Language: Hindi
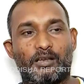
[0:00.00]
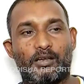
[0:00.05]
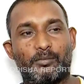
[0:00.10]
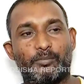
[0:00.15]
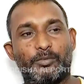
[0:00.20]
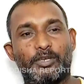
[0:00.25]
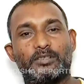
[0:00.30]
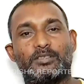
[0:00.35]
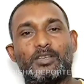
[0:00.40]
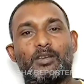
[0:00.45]

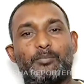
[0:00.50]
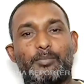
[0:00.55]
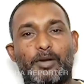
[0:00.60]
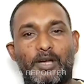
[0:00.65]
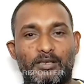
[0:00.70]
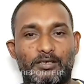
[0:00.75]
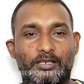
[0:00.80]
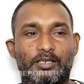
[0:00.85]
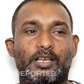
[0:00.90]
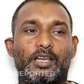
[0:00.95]
हमेशा
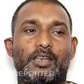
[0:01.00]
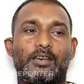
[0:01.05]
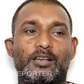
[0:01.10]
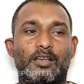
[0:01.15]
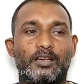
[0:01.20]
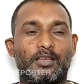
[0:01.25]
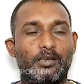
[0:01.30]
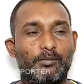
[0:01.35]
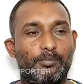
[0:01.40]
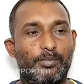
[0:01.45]
पाँच हज़ार
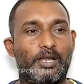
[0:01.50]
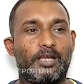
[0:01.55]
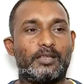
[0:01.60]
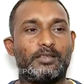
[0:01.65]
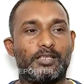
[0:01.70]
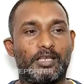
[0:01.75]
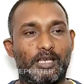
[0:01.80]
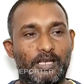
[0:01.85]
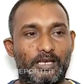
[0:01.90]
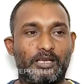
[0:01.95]
का ही
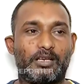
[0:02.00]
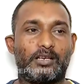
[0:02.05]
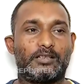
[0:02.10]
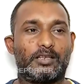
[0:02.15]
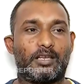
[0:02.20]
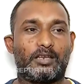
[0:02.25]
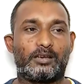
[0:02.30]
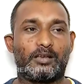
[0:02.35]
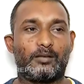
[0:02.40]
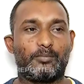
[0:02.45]
प्लान दिया एक
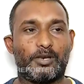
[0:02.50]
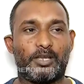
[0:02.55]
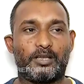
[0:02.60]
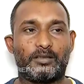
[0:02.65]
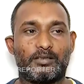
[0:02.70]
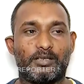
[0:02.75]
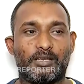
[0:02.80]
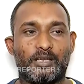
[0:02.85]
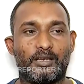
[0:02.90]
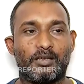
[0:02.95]
हज़ार का
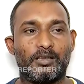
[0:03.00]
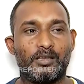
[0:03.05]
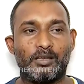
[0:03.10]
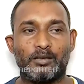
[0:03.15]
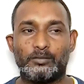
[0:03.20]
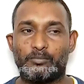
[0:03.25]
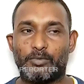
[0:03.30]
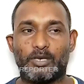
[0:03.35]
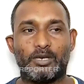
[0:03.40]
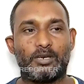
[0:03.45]
प्लान दिया
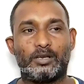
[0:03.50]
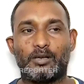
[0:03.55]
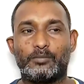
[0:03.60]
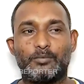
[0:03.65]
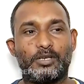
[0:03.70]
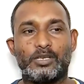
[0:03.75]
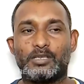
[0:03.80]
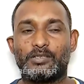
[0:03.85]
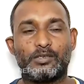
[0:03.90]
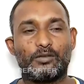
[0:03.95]
मैंने
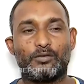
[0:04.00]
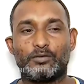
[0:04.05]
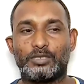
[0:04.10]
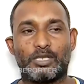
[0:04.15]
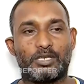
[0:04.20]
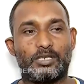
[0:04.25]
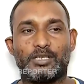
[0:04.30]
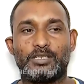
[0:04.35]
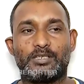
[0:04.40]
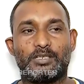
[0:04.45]
कभी किसी को
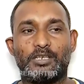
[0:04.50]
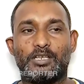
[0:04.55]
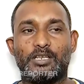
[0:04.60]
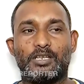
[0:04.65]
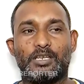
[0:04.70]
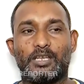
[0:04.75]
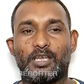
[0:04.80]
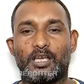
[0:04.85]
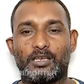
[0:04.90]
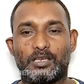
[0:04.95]
सजेस्ट नहीं
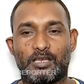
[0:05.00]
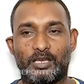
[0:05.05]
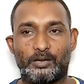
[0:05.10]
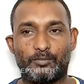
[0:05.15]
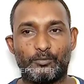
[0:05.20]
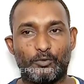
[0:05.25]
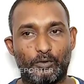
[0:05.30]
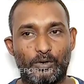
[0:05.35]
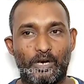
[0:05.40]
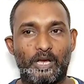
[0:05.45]
किया कि
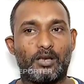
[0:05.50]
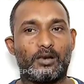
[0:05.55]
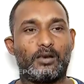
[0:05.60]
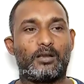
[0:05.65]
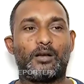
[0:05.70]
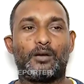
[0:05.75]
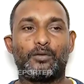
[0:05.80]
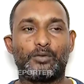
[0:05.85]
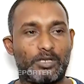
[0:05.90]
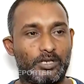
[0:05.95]
आप दो लाख
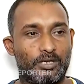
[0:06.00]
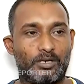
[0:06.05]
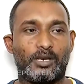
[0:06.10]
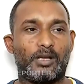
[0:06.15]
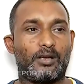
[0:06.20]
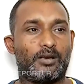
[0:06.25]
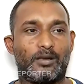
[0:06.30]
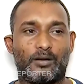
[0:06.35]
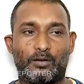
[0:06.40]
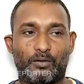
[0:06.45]
लगाओ तीन
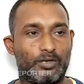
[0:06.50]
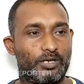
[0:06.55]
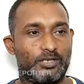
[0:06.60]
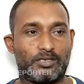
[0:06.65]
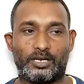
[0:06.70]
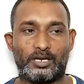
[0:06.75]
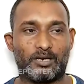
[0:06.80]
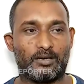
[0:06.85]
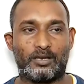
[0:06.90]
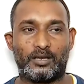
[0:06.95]
लाख लगाओ या
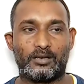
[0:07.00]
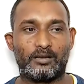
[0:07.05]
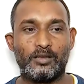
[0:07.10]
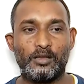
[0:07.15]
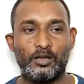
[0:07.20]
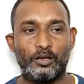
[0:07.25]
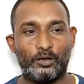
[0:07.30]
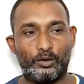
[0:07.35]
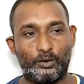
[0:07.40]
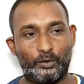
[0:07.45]
चार
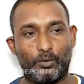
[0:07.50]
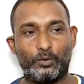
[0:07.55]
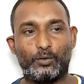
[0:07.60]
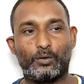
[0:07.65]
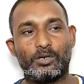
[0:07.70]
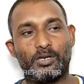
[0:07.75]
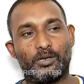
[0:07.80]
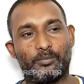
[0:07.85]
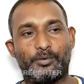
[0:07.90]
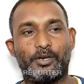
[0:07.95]
लाख
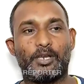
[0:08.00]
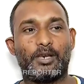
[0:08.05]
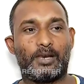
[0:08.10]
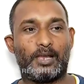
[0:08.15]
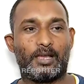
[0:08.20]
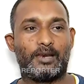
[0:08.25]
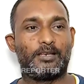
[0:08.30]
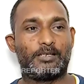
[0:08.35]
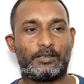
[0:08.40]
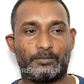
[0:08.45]
लोगों ने अपने
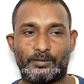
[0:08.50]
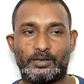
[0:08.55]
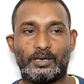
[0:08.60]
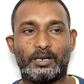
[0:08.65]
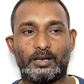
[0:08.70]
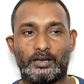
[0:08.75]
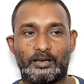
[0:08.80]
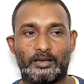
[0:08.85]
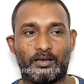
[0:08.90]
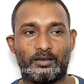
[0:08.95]
लालच पे
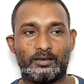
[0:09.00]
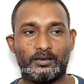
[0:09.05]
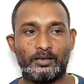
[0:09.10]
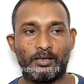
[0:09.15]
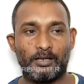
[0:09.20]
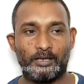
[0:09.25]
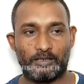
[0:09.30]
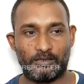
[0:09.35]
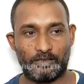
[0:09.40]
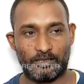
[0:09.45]
लगाया
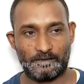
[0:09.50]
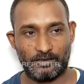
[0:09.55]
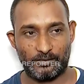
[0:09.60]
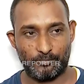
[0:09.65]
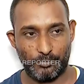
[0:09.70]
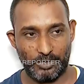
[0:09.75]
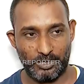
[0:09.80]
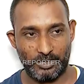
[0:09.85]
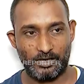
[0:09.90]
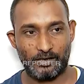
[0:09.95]
जैसे
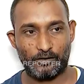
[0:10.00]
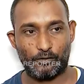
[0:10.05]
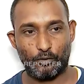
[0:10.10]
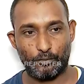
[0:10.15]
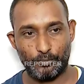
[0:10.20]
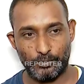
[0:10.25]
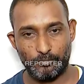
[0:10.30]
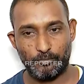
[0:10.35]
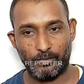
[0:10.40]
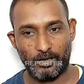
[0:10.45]
मैंने को
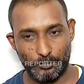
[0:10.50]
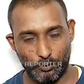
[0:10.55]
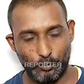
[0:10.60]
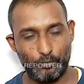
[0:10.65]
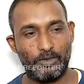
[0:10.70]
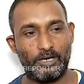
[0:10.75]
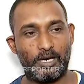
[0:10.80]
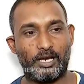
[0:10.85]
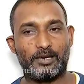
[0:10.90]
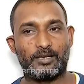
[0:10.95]
भी मेरे को
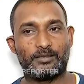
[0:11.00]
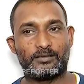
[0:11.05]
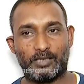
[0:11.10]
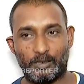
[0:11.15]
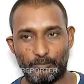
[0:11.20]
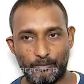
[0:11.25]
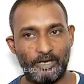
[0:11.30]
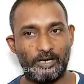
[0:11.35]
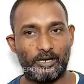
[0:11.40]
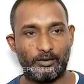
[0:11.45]
भी लालच
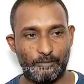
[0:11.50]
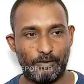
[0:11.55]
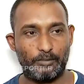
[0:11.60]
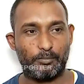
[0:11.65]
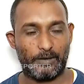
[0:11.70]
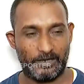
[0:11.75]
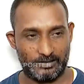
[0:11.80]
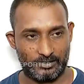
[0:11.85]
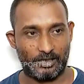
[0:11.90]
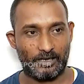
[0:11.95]
था मेरा भी
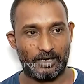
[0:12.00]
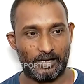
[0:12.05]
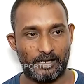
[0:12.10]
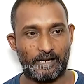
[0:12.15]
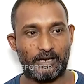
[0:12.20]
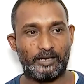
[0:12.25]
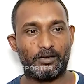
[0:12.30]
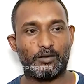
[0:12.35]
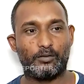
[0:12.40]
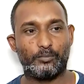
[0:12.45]
पैसा
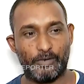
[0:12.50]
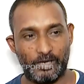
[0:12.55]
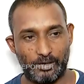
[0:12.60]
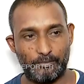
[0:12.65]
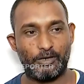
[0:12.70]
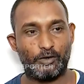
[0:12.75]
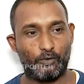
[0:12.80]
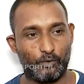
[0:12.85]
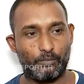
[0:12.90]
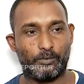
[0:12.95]
लगा है और मैं
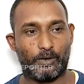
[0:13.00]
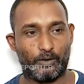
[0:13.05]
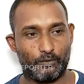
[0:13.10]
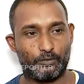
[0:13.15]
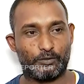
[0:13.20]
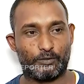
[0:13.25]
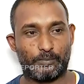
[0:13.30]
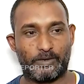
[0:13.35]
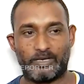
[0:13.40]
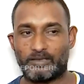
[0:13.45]
भी डूबा हूँ
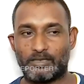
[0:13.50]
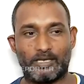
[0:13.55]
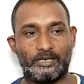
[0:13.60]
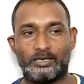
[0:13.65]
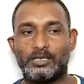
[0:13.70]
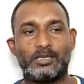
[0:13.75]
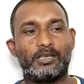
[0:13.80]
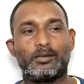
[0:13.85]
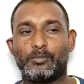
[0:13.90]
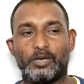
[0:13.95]
उस पैसा
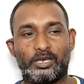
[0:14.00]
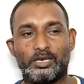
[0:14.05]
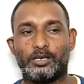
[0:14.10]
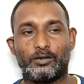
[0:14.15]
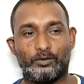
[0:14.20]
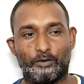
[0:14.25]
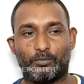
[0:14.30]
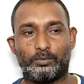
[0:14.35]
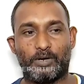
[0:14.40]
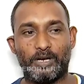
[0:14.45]
नहीं कि मैं
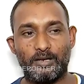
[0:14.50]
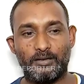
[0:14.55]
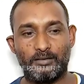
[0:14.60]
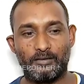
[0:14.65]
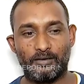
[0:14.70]
नहीं डूबा